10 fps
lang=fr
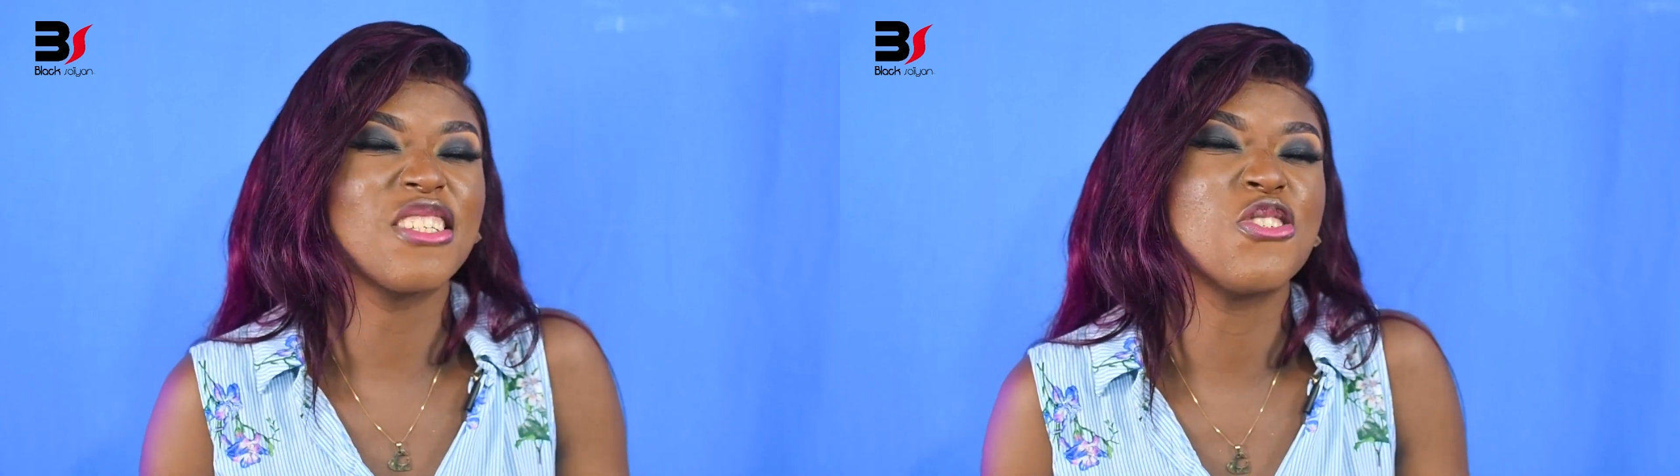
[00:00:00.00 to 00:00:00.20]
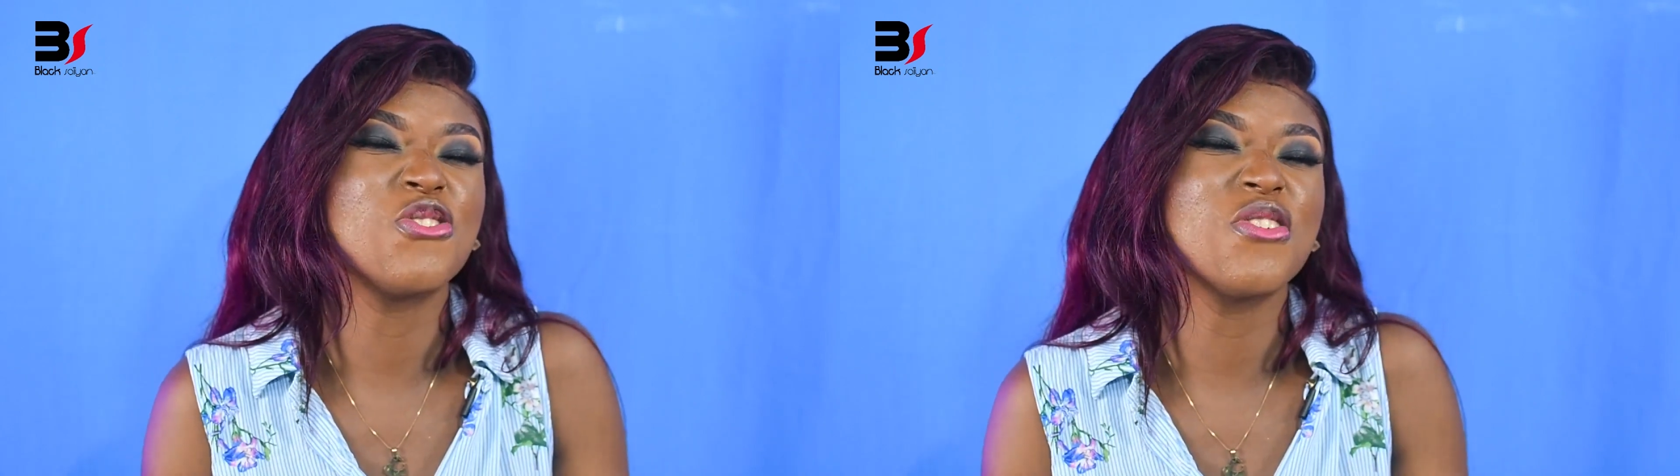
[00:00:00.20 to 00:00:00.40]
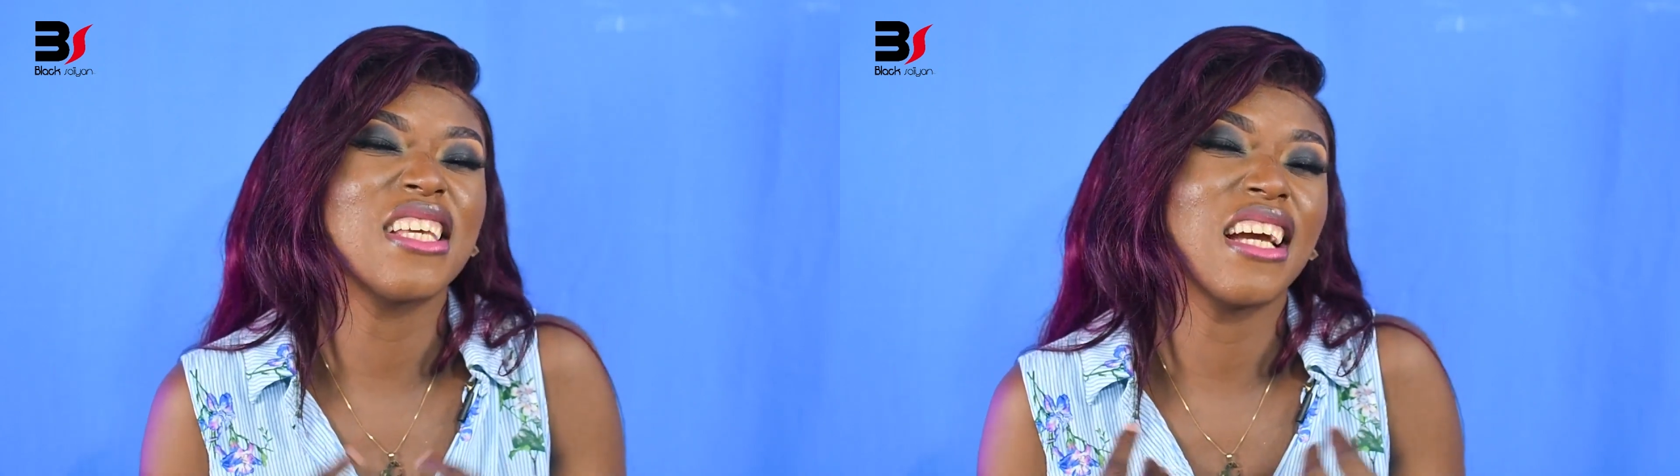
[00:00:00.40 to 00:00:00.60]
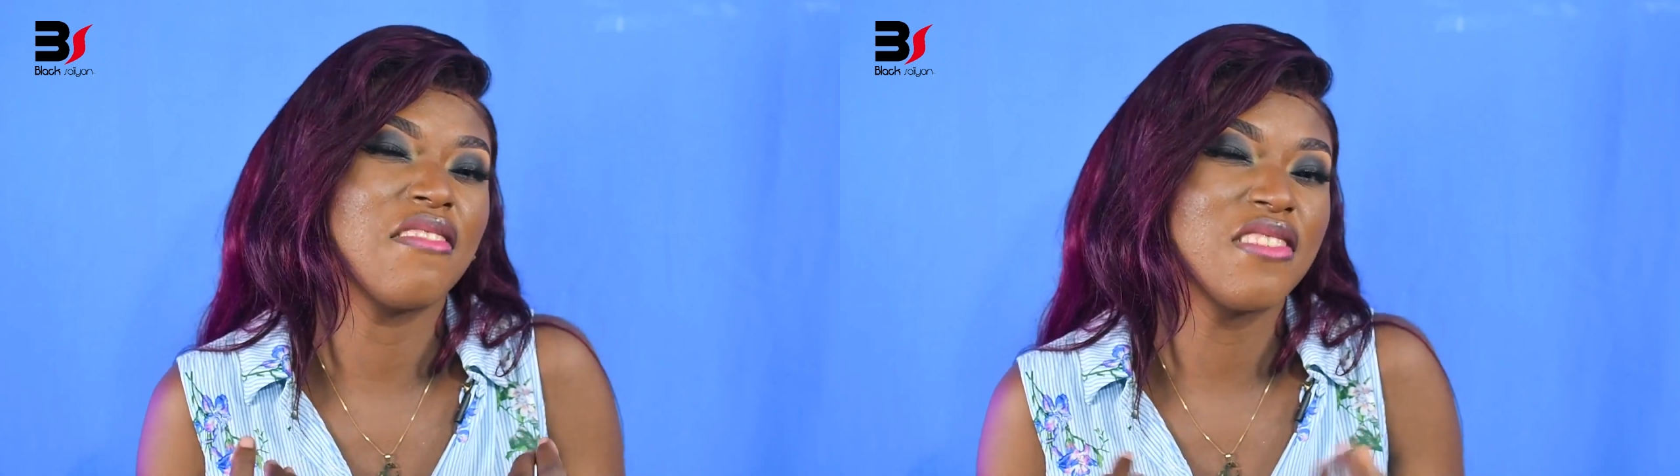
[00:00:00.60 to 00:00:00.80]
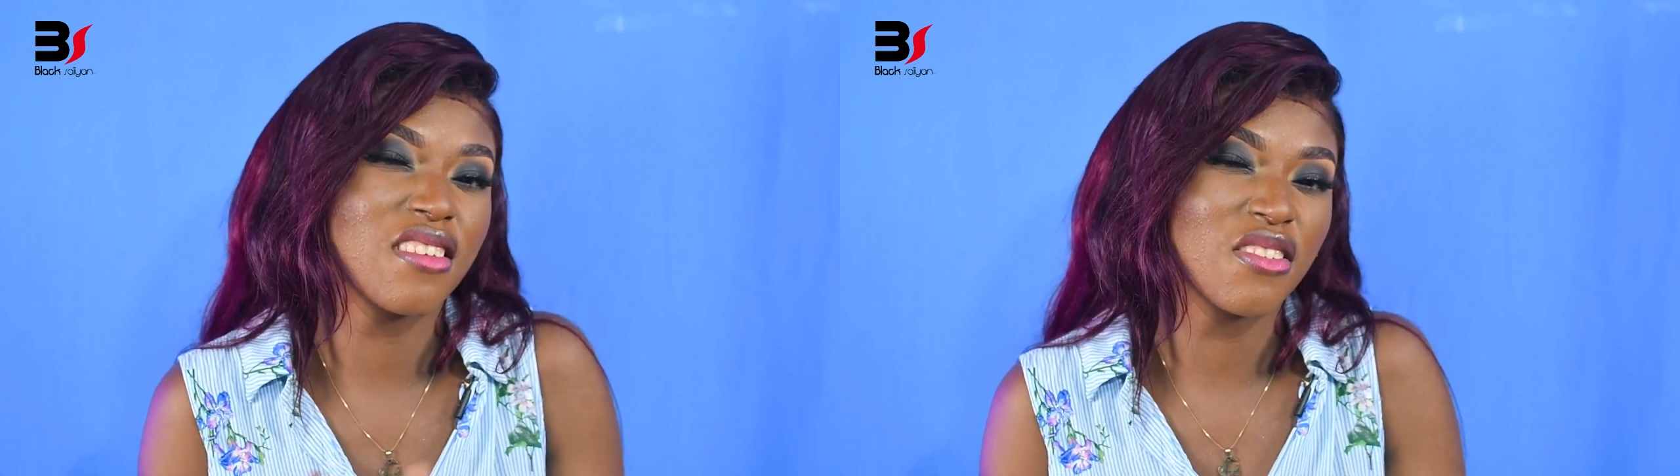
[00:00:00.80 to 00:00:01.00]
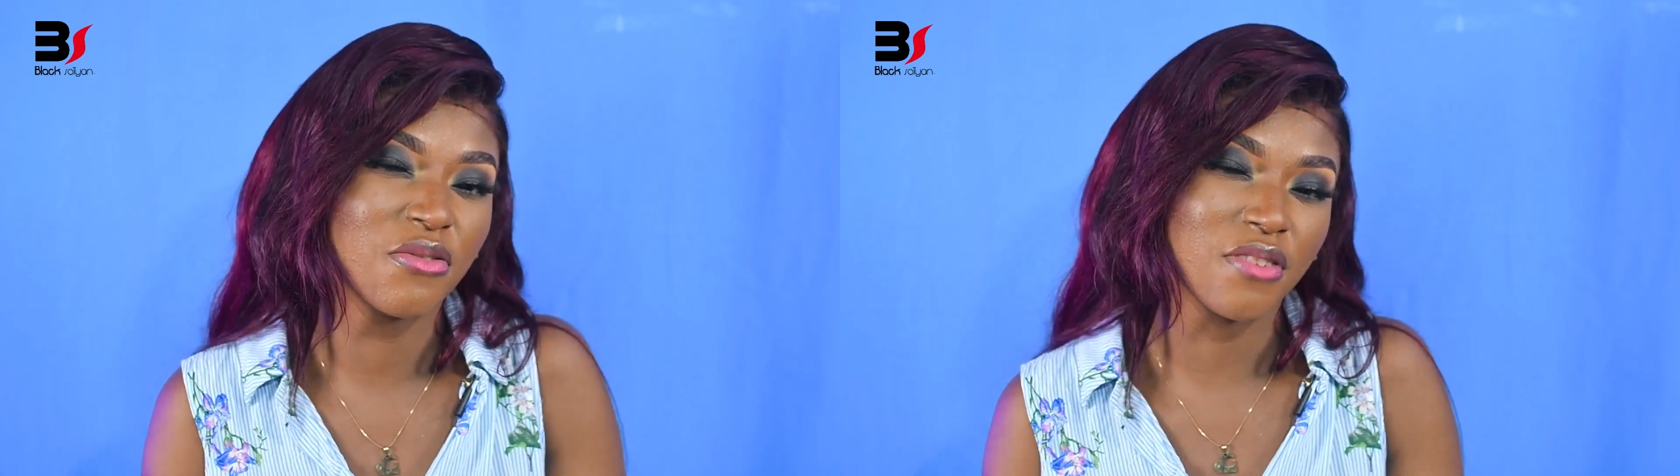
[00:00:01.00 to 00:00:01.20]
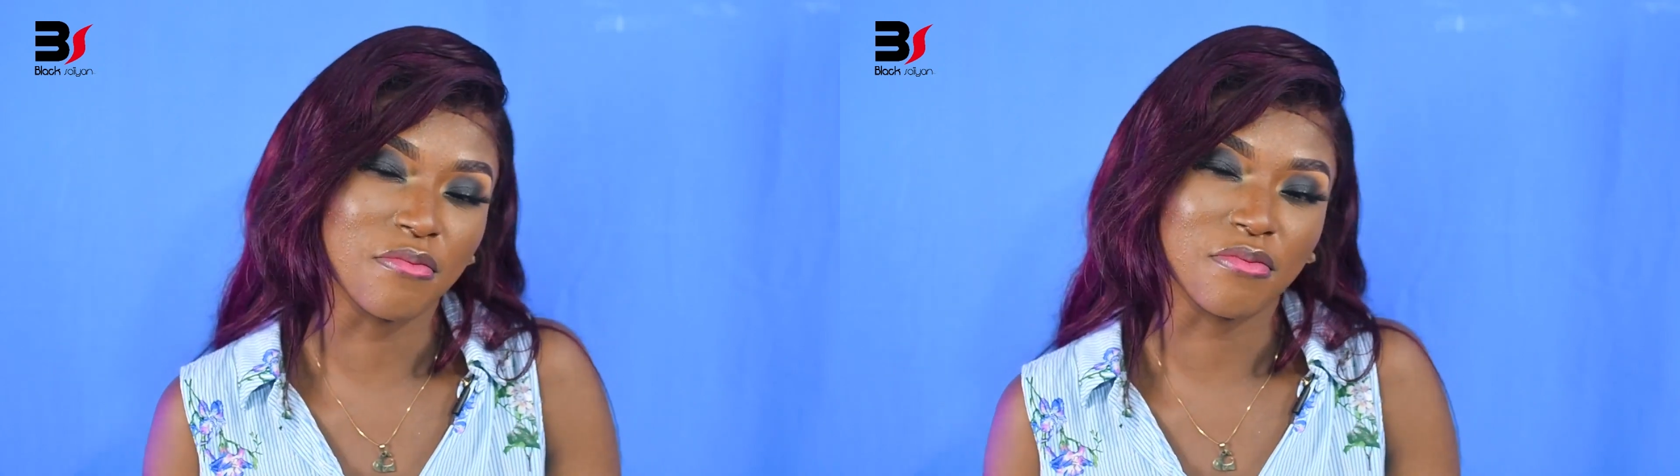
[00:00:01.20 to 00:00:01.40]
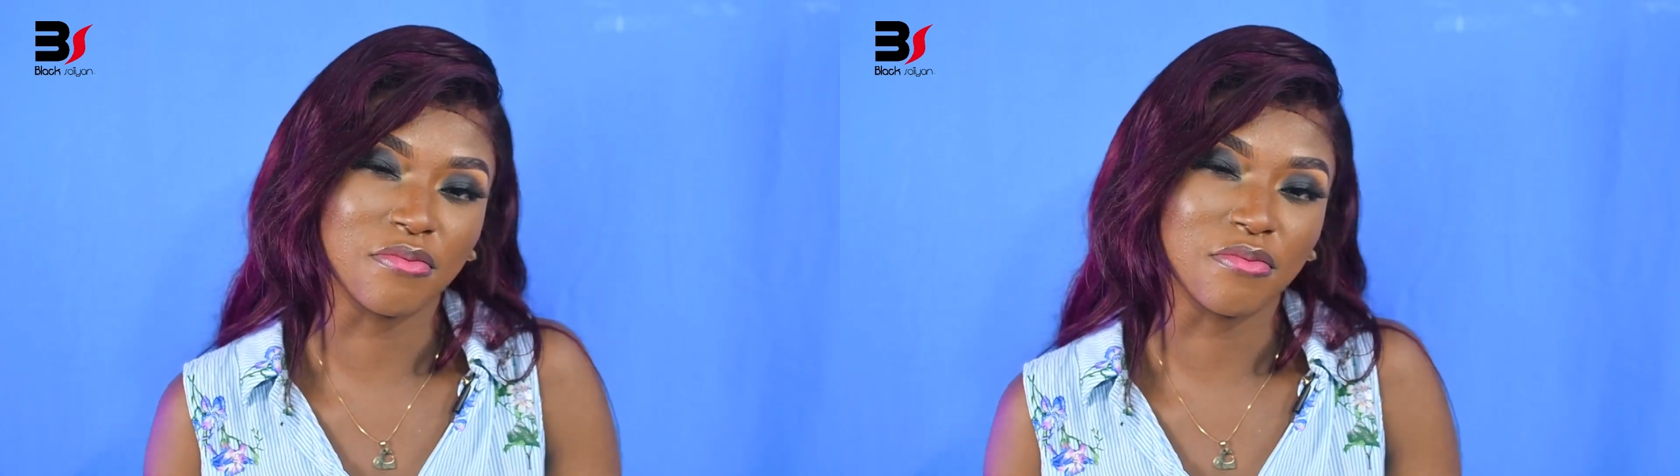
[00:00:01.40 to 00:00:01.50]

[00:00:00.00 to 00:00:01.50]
à cette jeune et ravissante